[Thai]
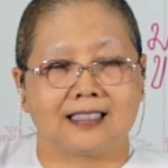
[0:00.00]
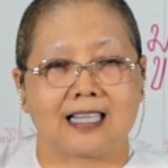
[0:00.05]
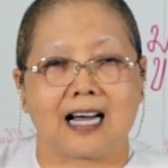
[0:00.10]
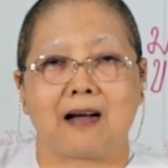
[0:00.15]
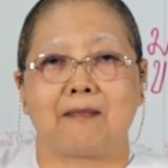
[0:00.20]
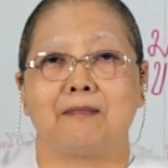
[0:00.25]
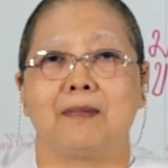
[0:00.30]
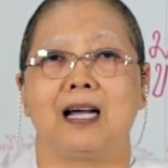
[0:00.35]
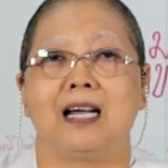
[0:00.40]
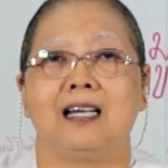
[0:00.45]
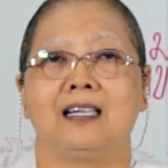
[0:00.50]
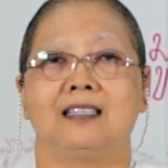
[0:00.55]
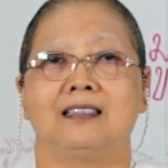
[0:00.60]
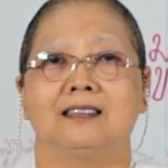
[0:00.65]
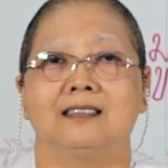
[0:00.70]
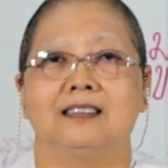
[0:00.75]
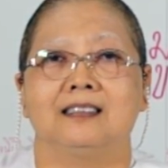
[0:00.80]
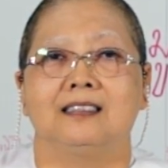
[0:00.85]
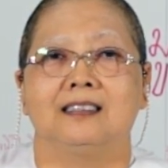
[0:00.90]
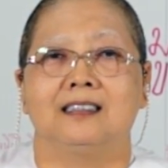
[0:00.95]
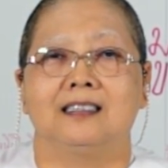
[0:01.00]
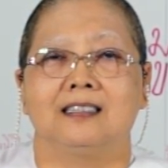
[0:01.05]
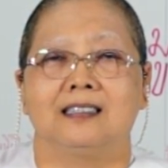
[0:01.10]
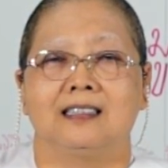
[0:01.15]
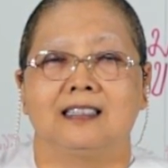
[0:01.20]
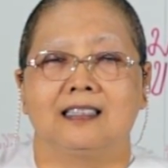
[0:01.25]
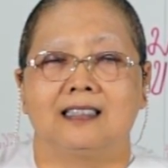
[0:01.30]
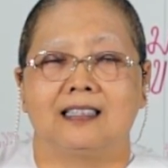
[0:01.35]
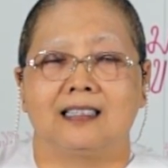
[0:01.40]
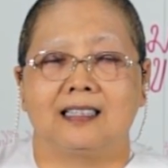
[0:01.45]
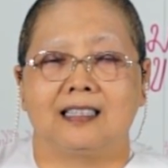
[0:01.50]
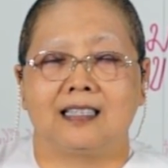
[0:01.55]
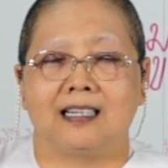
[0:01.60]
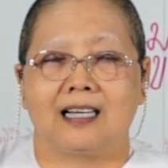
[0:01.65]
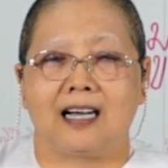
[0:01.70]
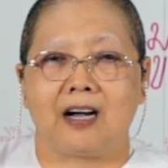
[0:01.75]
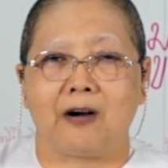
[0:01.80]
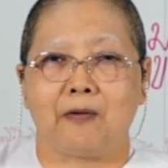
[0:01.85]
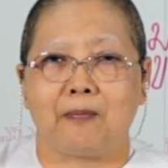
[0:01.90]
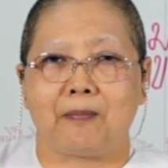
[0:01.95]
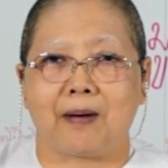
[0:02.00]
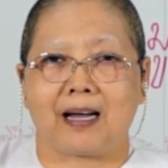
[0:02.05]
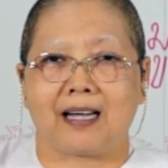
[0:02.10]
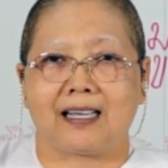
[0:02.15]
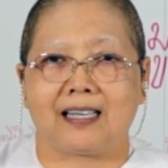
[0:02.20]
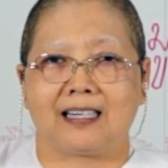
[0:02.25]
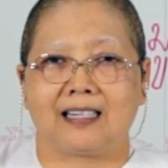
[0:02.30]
สามารถเข้าไป